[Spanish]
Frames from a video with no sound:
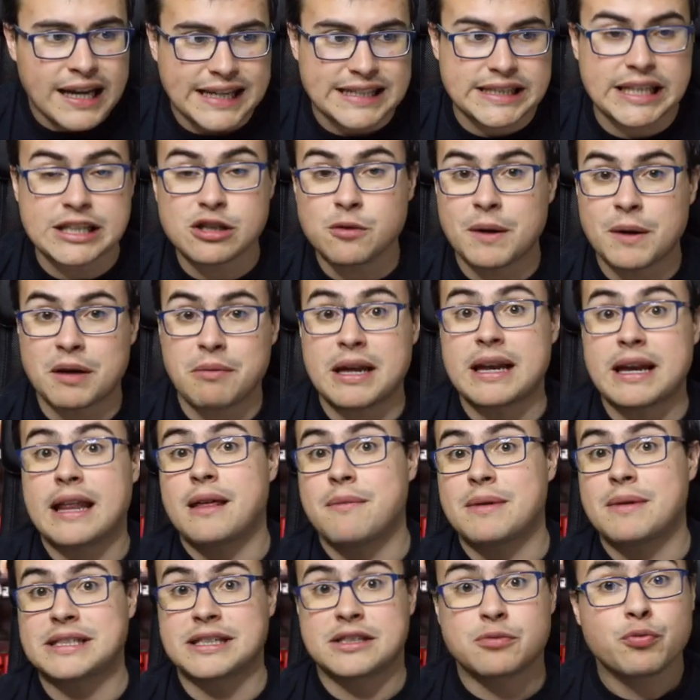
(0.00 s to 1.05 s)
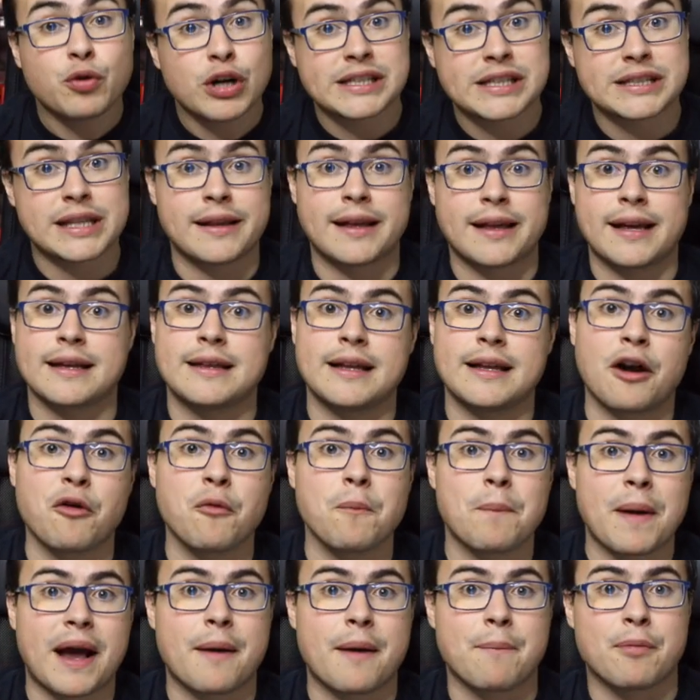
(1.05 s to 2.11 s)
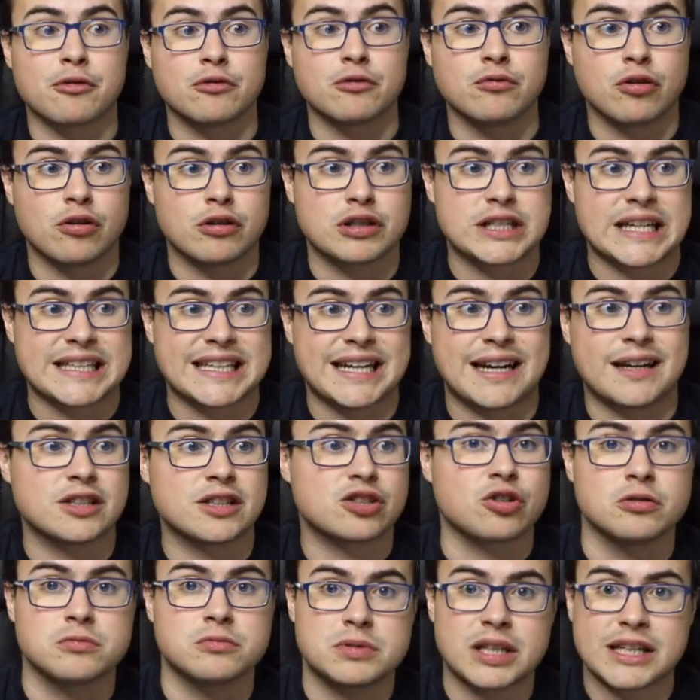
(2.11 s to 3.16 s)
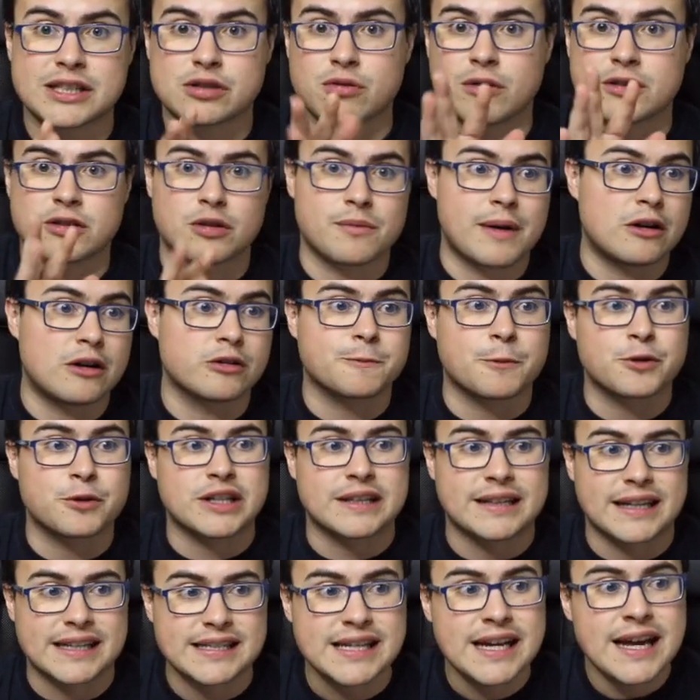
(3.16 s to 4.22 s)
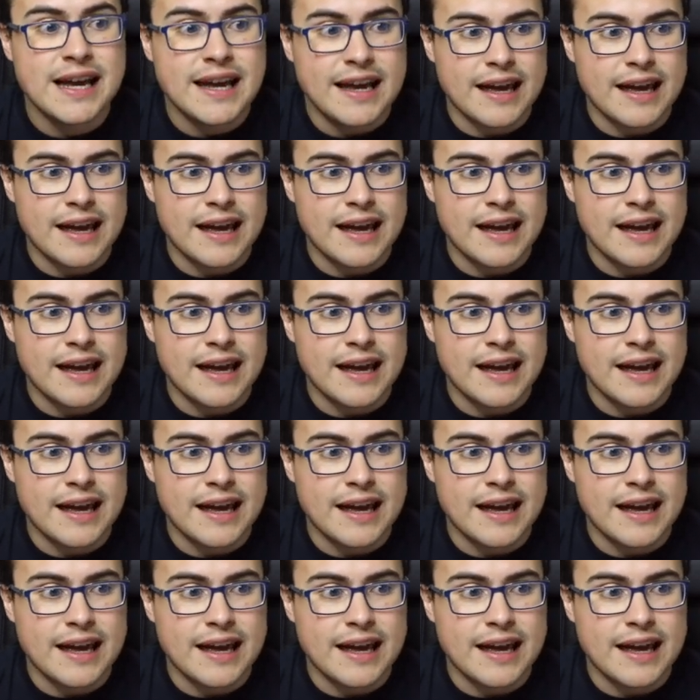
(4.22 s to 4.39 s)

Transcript: Está súper bien, además, es buena estrategia tirar un P.E.K.A. por uno de los laterales con 3-4 magos por detrás.